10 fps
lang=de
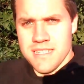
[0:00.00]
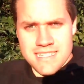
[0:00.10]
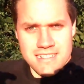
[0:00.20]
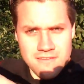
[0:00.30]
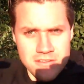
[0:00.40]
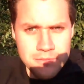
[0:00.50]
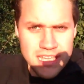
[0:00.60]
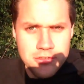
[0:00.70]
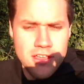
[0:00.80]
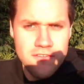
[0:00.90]
bisschen auf so ein
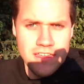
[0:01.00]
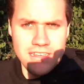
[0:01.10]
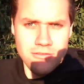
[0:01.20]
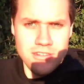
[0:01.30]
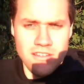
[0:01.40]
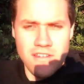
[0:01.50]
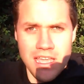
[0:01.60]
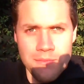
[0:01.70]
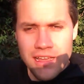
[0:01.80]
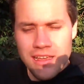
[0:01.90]
paar Dörfern und auf
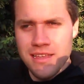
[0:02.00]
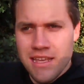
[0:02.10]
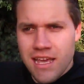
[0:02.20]
einmal